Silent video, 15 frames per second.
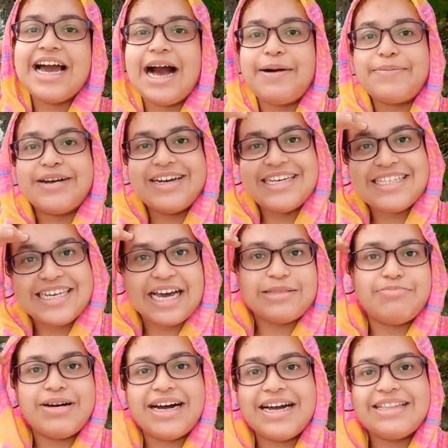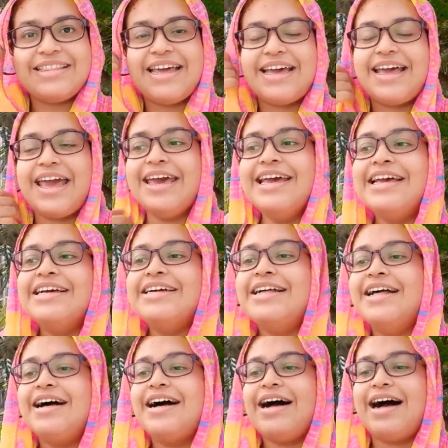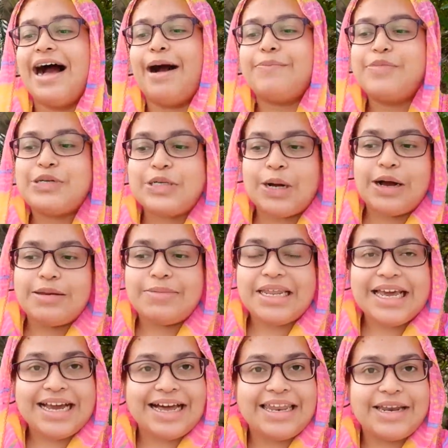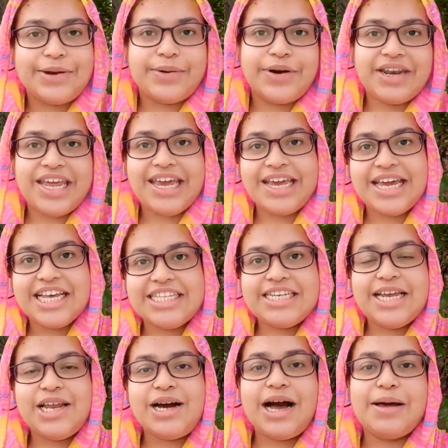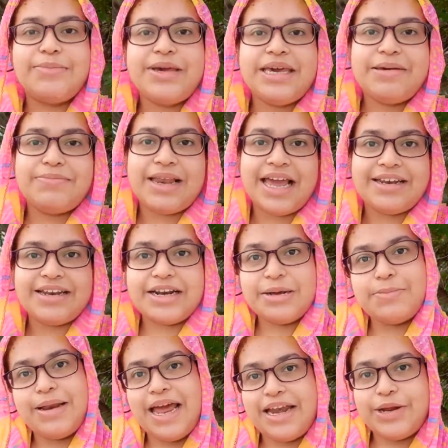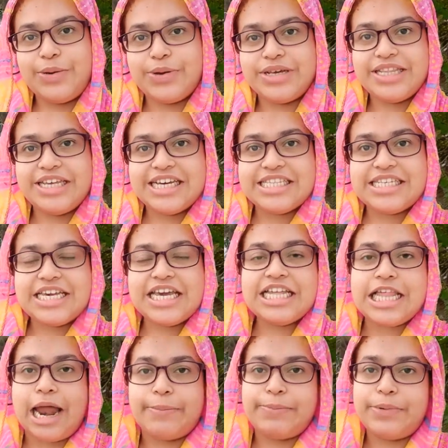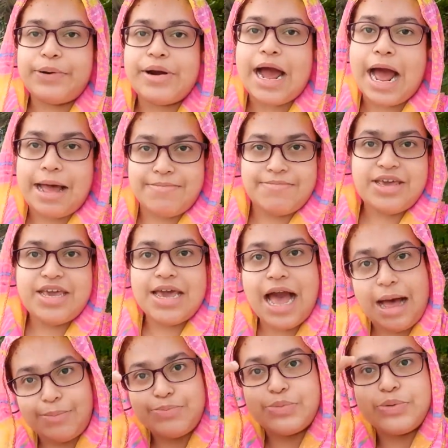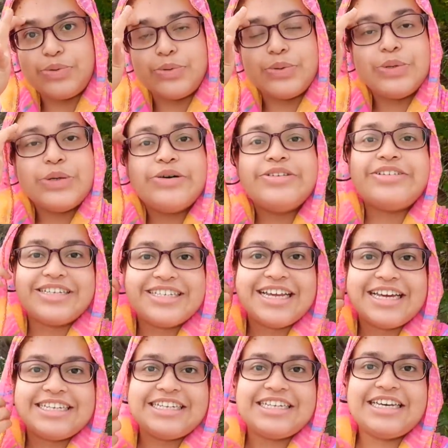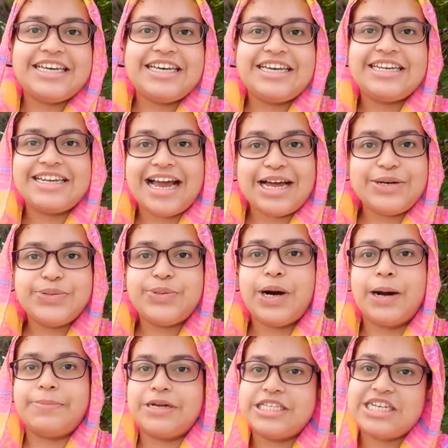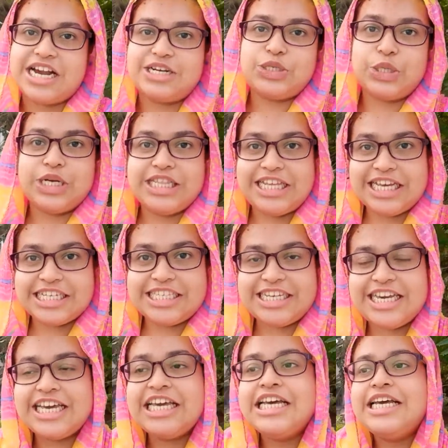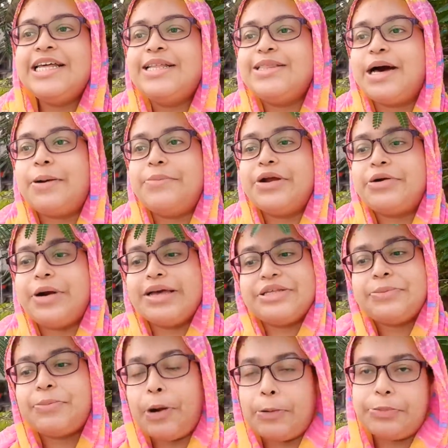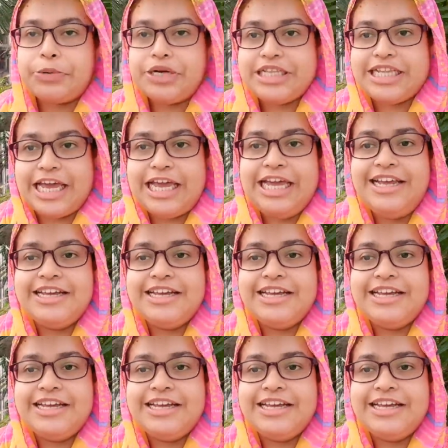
আমার এই ছাদ বাগান থেকেই আম্মু সকালবেলা কালেক্ট করে নিয়ে গিয়েছিল আমি ব্ল্যান্ডারে ব্ল্যান্ড করে দিয়েছি তারপর আমি আম্মু তৃষ্ণান্টি নানু আমরা চারজনে দিয়েছি তো আমরা কয়েকদিন পরপরই দিই